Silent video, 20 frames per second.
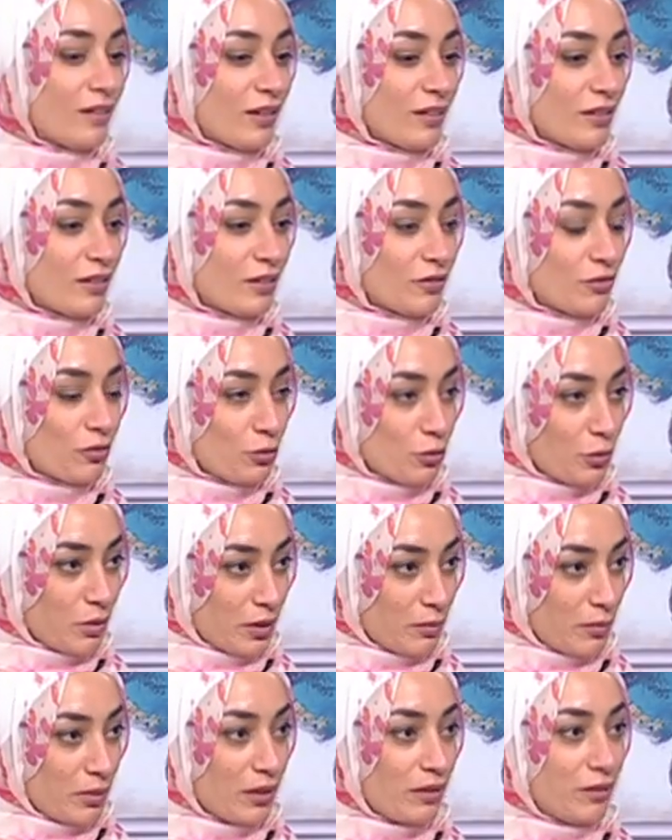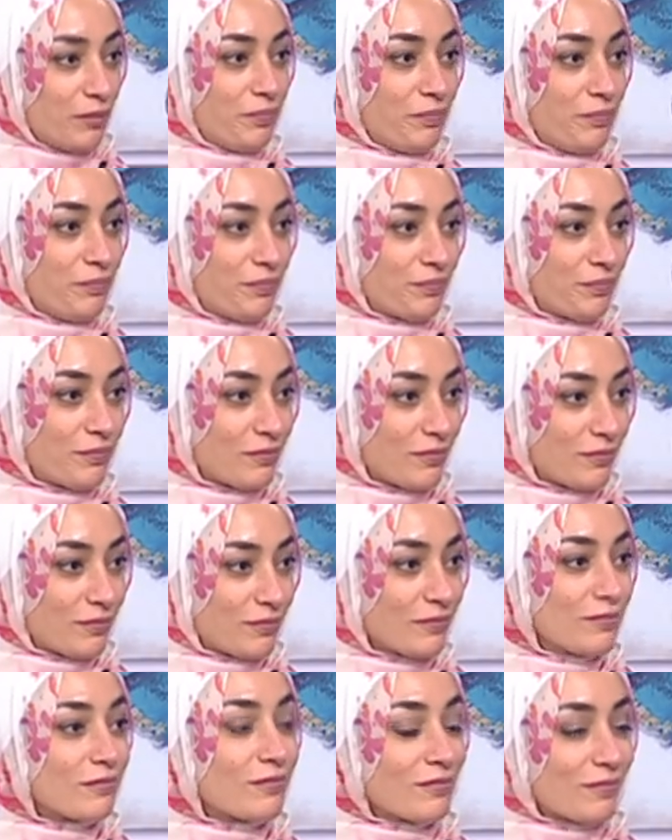انا فنون جميله
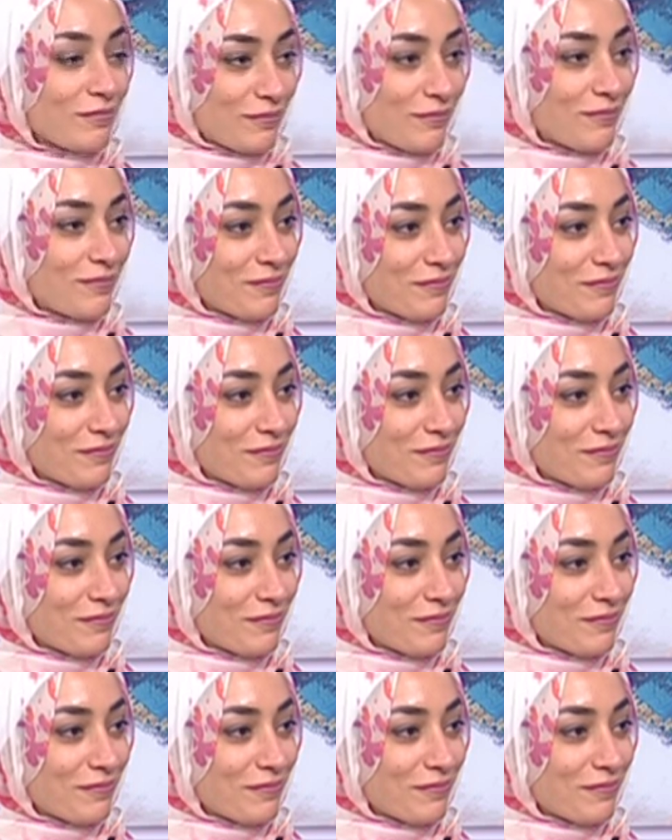فنون جميله